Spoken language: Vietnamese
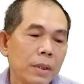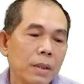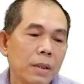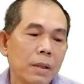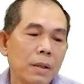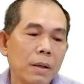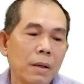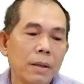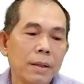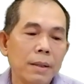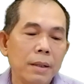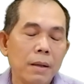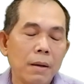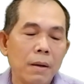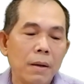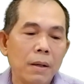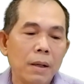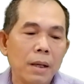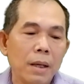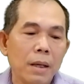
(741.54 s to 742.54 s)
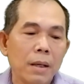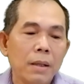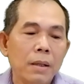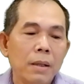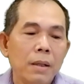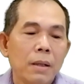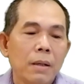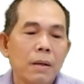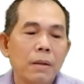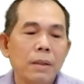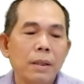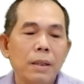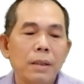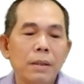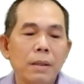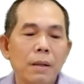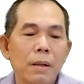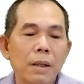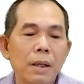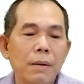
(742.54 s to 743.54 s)
do đó khi đó là có thể
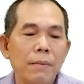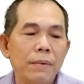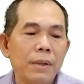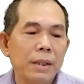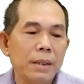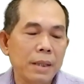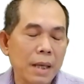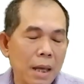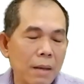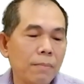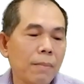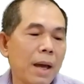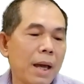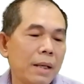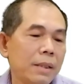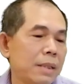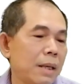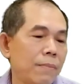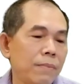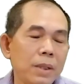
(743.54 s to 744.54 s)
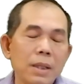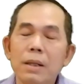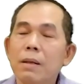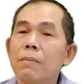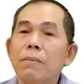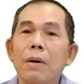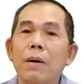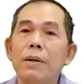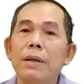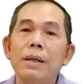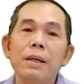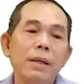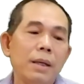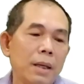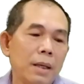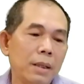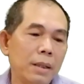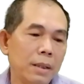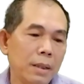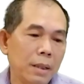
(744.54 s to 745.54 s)
nói là việc giải mã xem như không còn ý
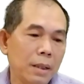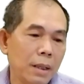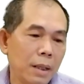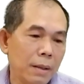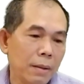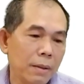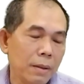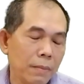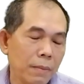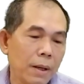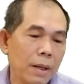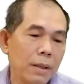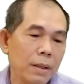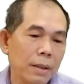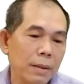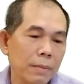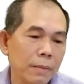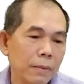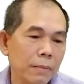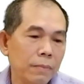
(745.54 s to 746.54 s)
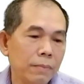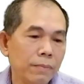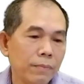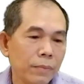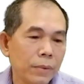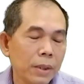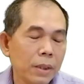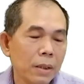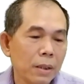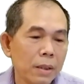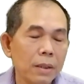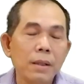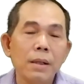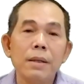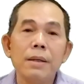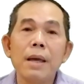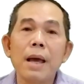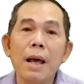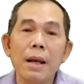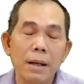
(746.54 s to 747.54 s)
nghĩa gì nữa là như vậy đó cái
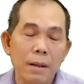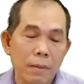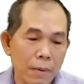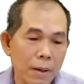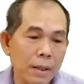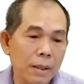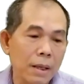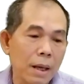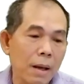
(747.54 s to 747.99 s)
thời gian nó quan